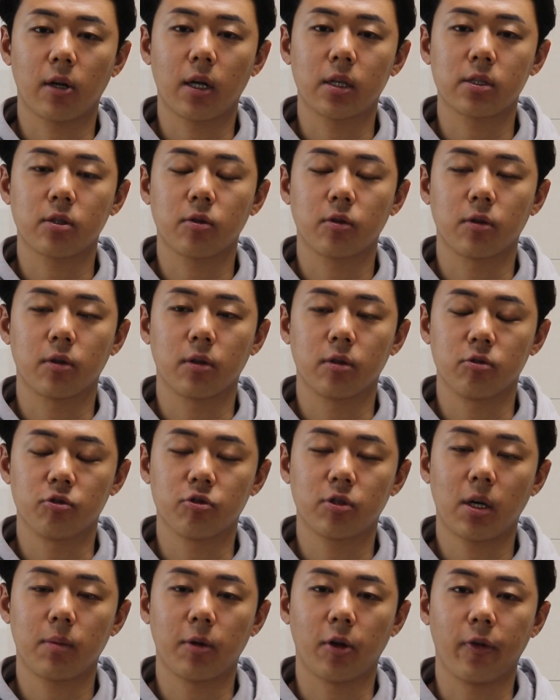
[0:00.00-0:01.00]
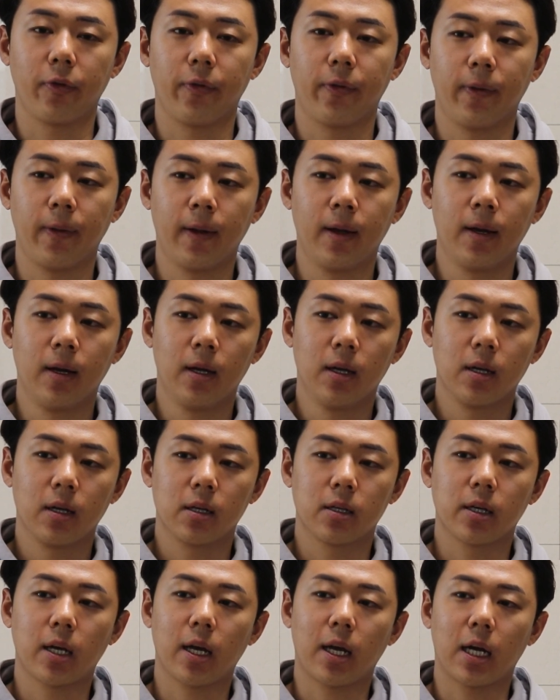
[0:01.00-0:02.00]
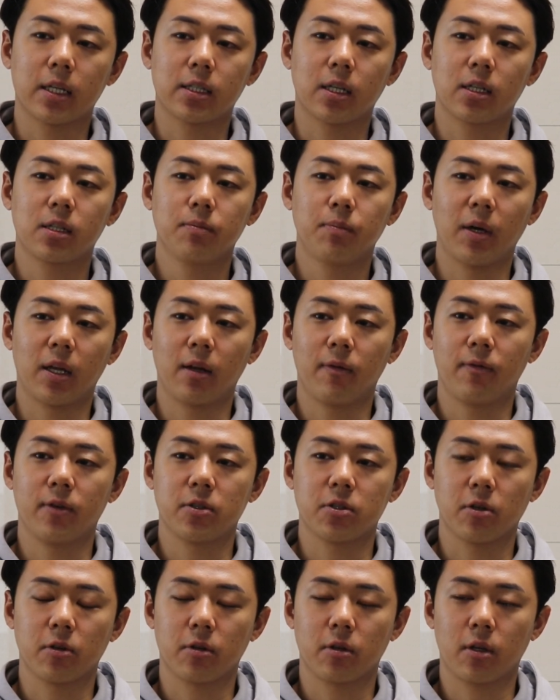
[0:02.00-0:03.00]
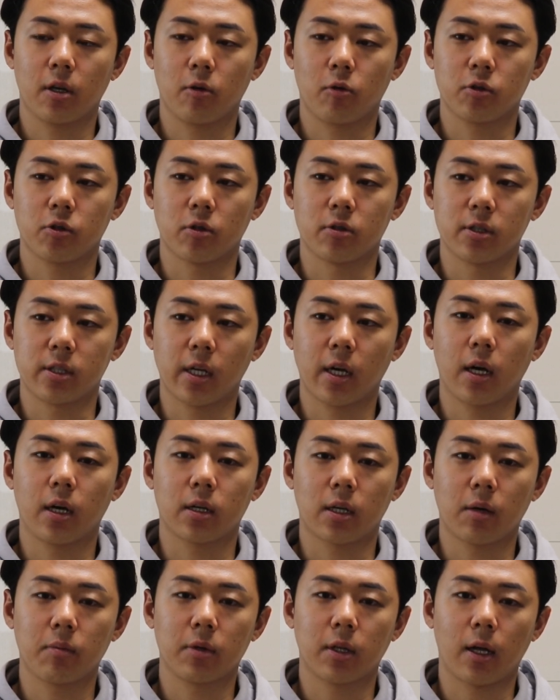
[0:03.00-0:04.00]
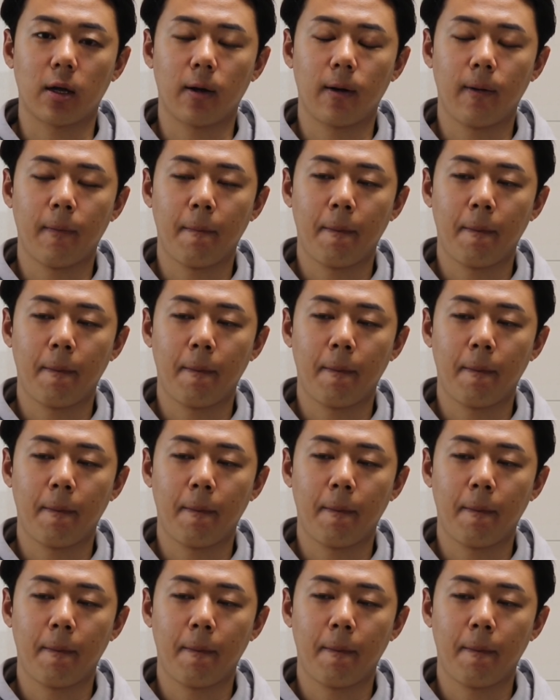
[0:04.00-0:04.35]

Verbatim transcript: 하선 휴가면 그게 가장 큰 베네핏이었다고 저는 생각을 합니다.